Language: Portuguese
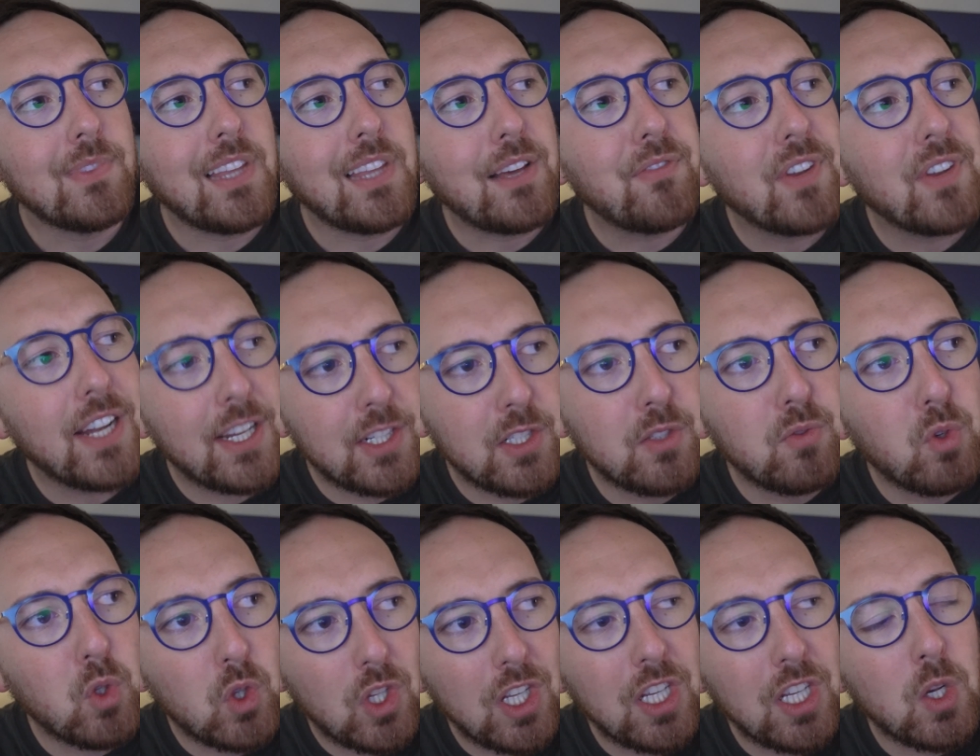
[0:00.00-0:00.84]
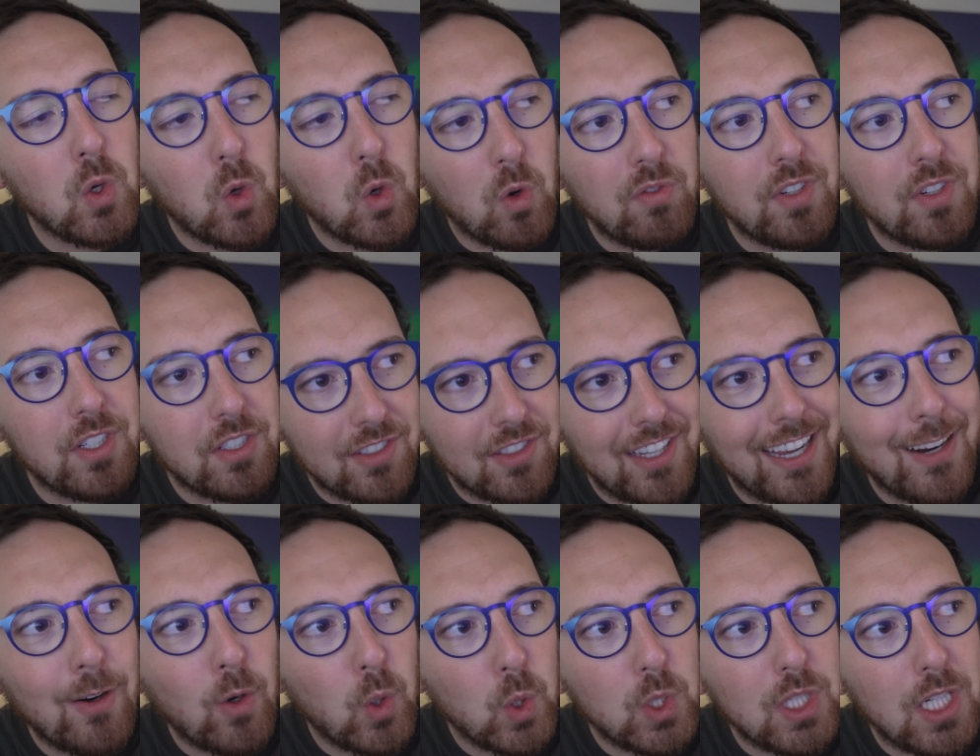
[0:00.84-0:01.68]
Tá, Fred, eu vou ter que
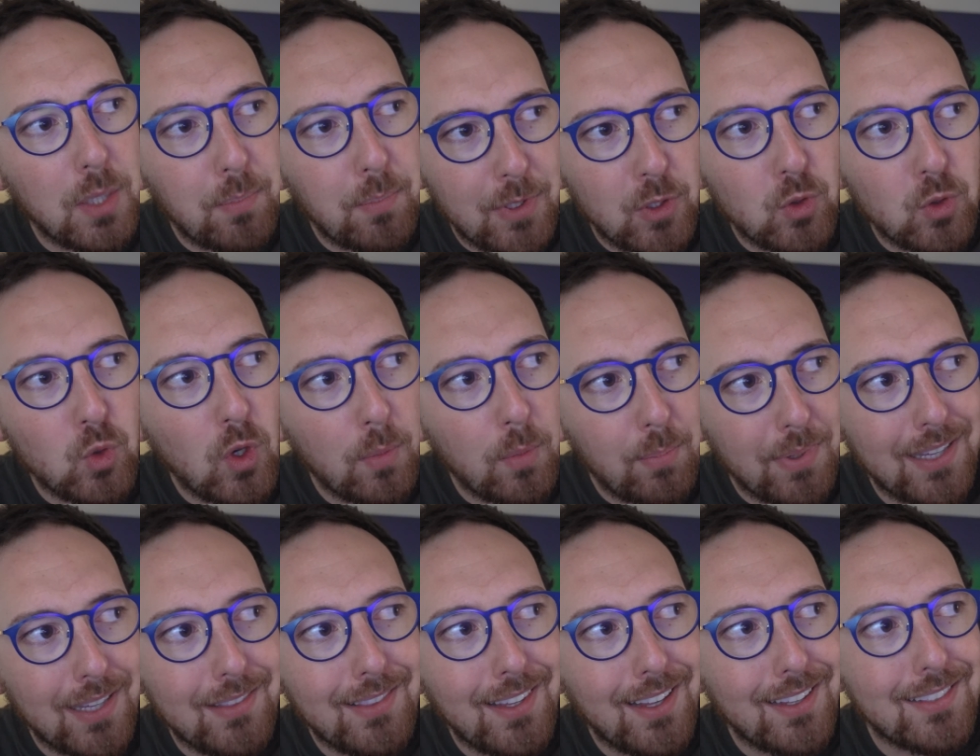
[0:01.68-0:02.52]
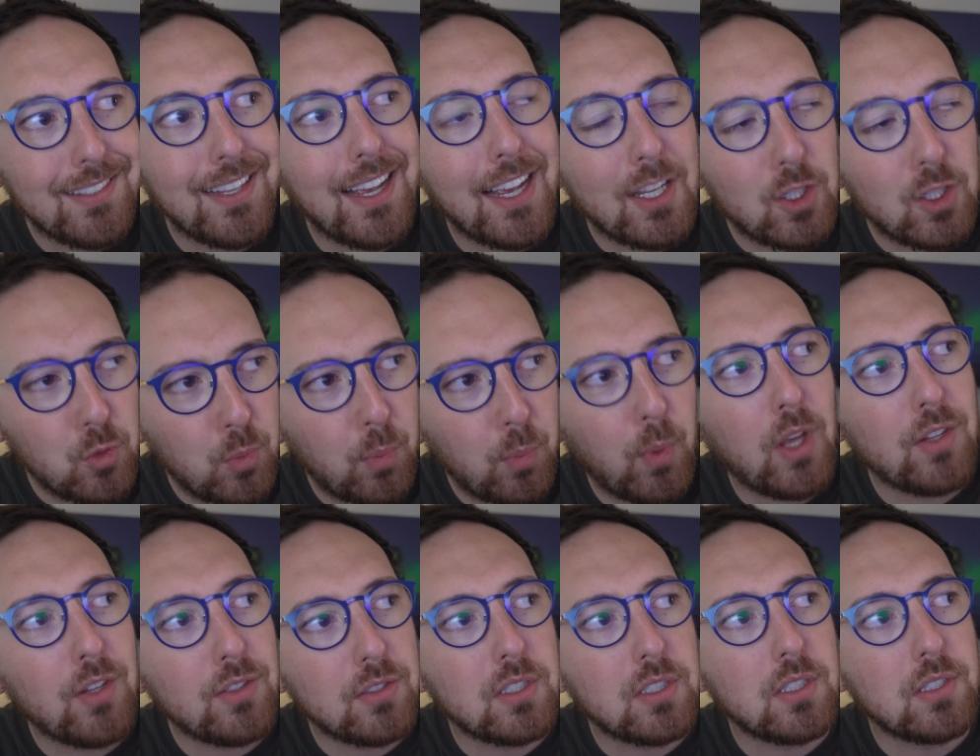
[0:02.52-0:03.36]
conversar com outra pessoa para ter essa
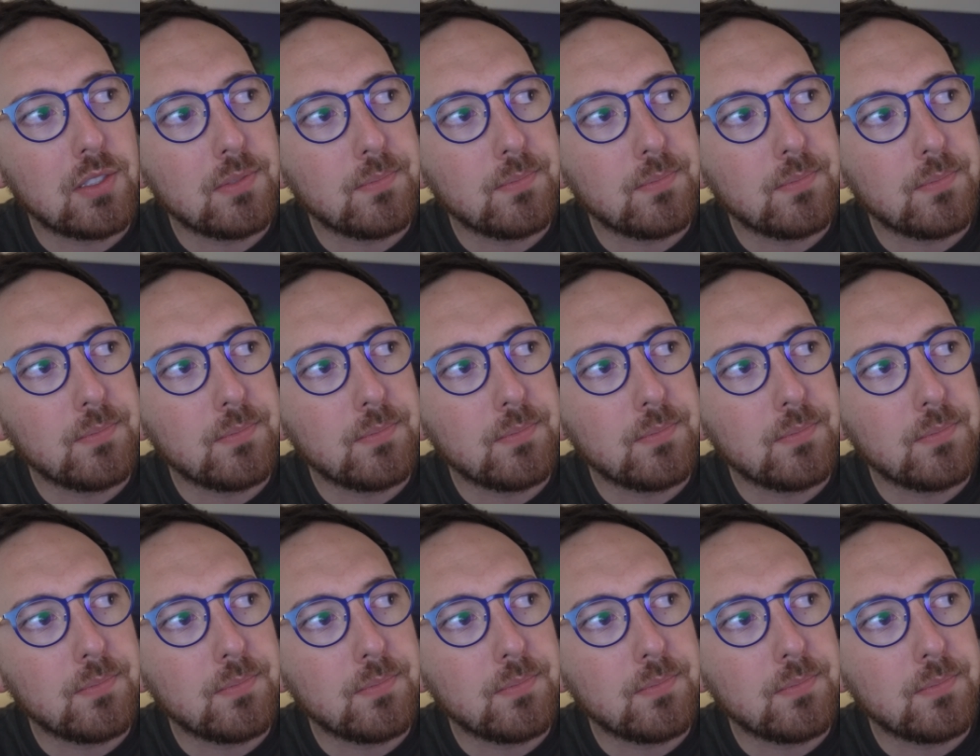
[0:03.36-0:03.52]
resposta?